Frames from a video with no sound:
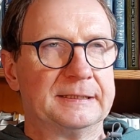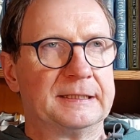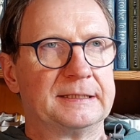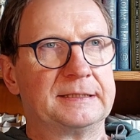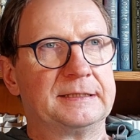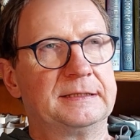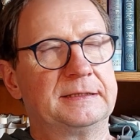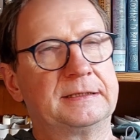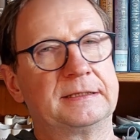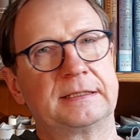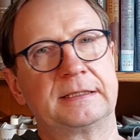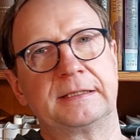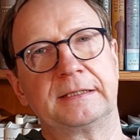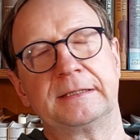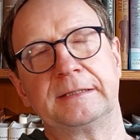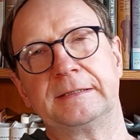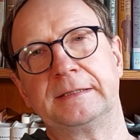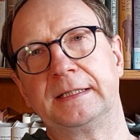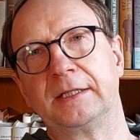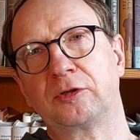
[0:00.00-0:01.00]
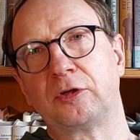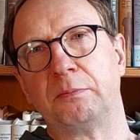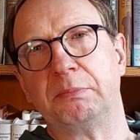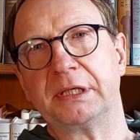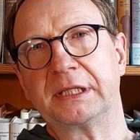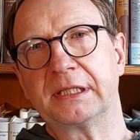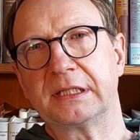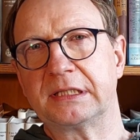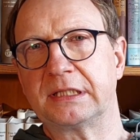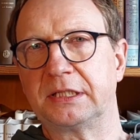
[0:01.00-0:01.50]
Das sind die
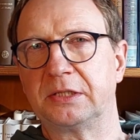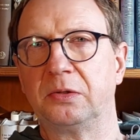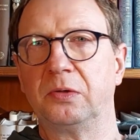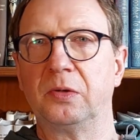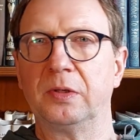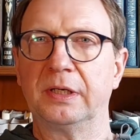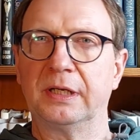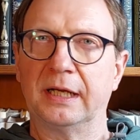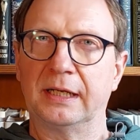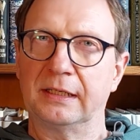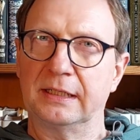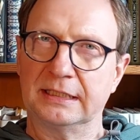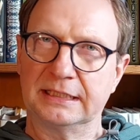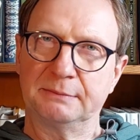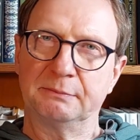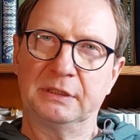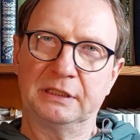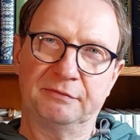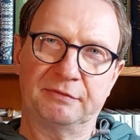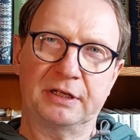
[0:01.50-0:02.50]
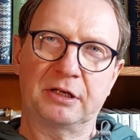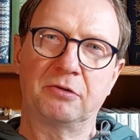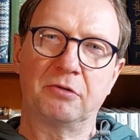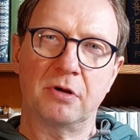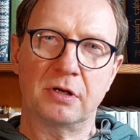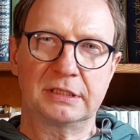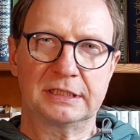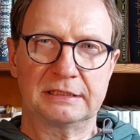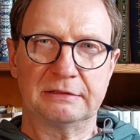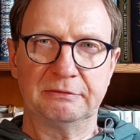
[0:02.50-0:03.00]
Komplikationen einer ziemlich
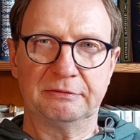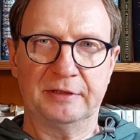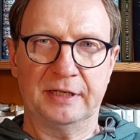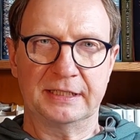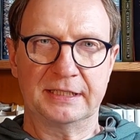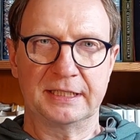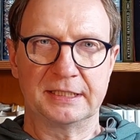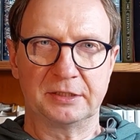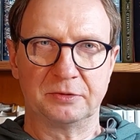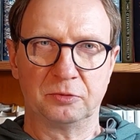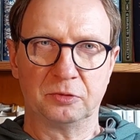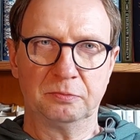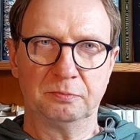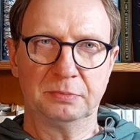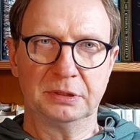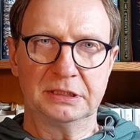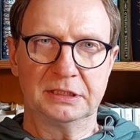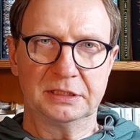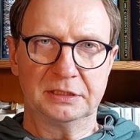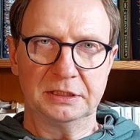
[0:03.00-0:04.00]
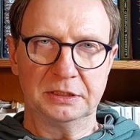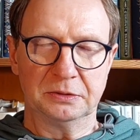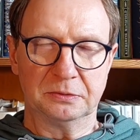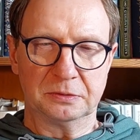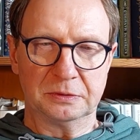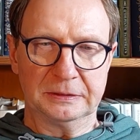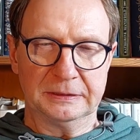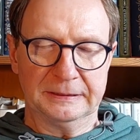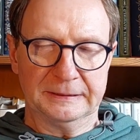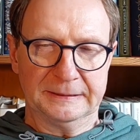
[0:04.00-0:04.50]
verkorksten
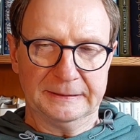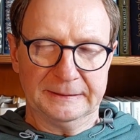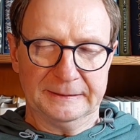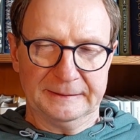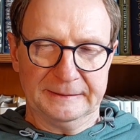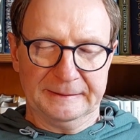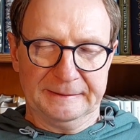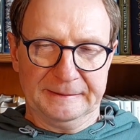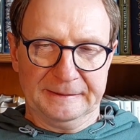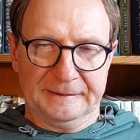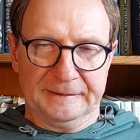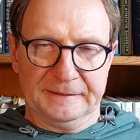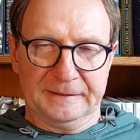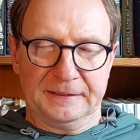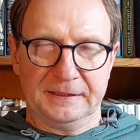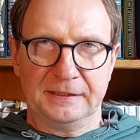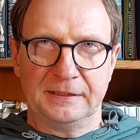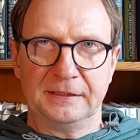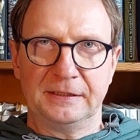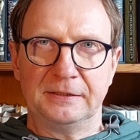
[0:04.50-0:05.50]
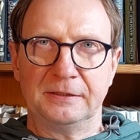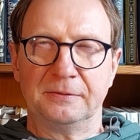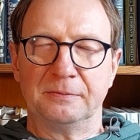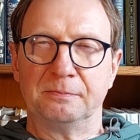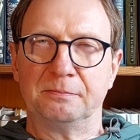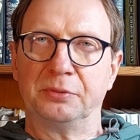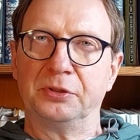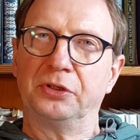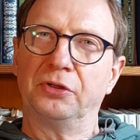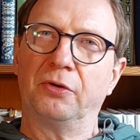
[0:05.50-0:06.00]
Vater-Sohn-Beziehung, die
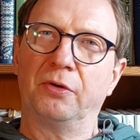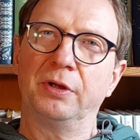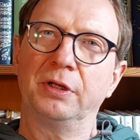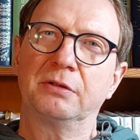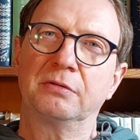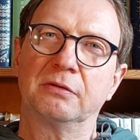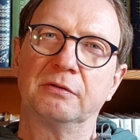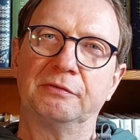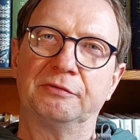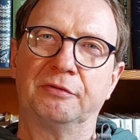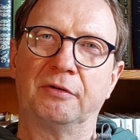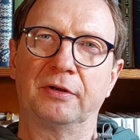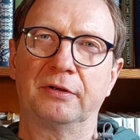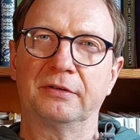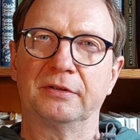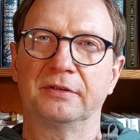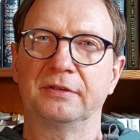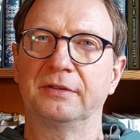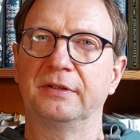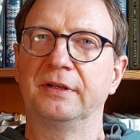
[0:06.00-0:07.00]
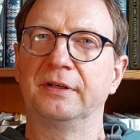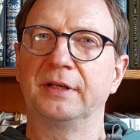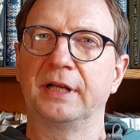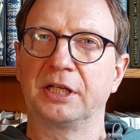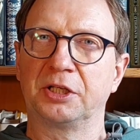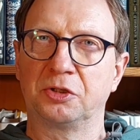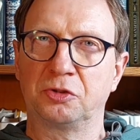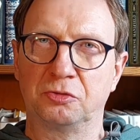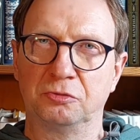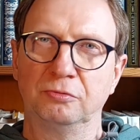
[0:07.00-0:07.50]
Bedeutung von
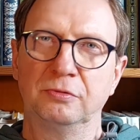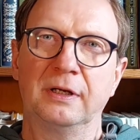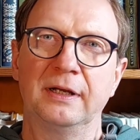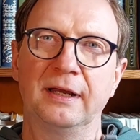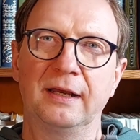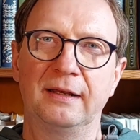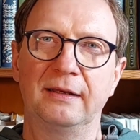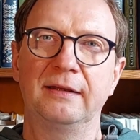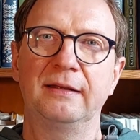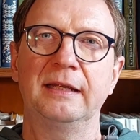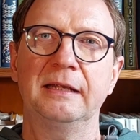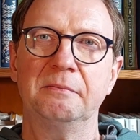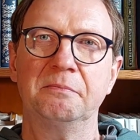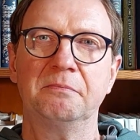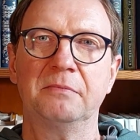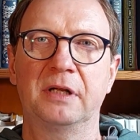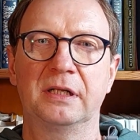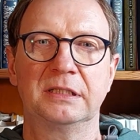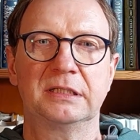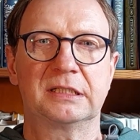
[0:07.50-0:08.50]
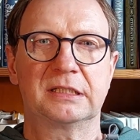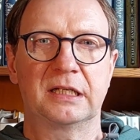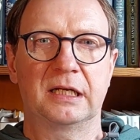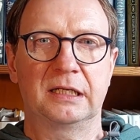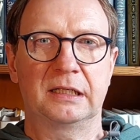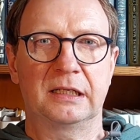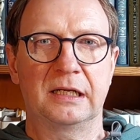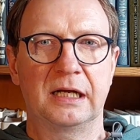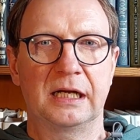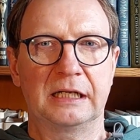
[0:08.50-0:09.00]
Natur erleben als
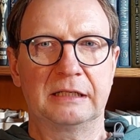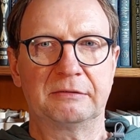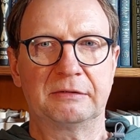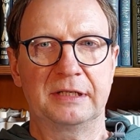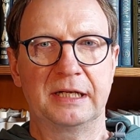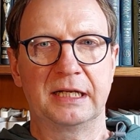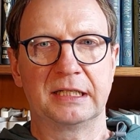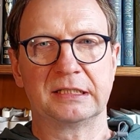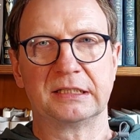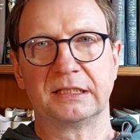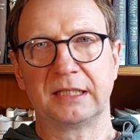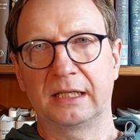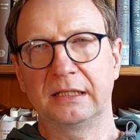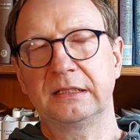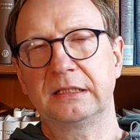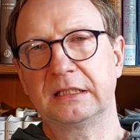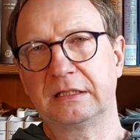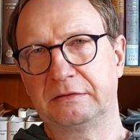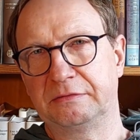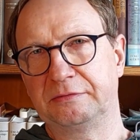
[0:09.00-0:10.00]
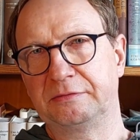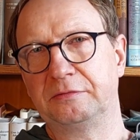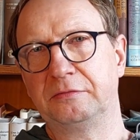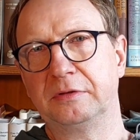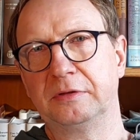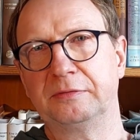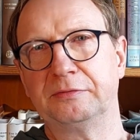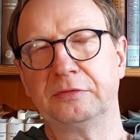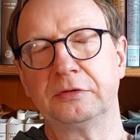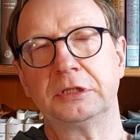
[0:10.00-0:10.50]
eine Art Ersatz
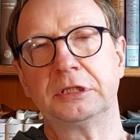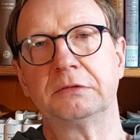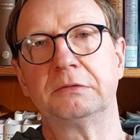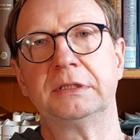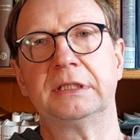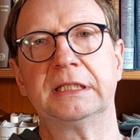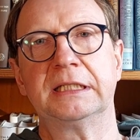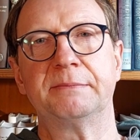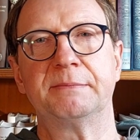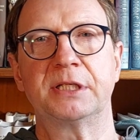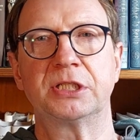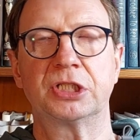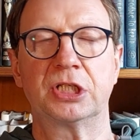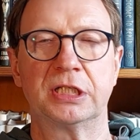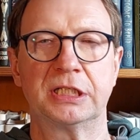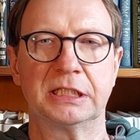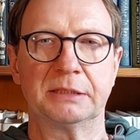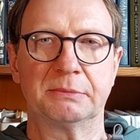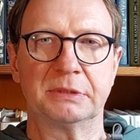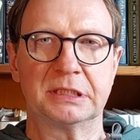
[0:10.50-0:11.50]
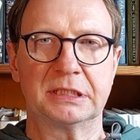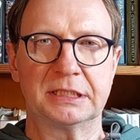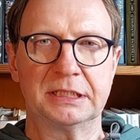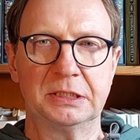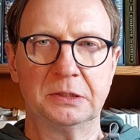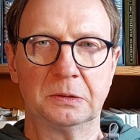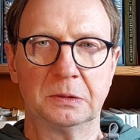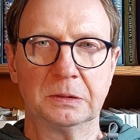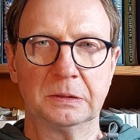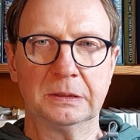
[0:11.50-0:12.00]
für funktionierende menschliche
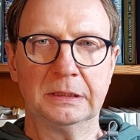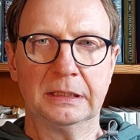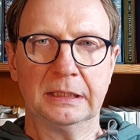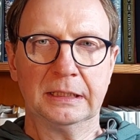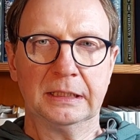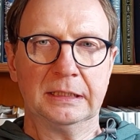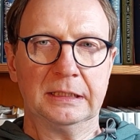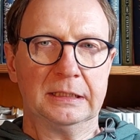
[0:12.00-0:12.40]
Beziehungen.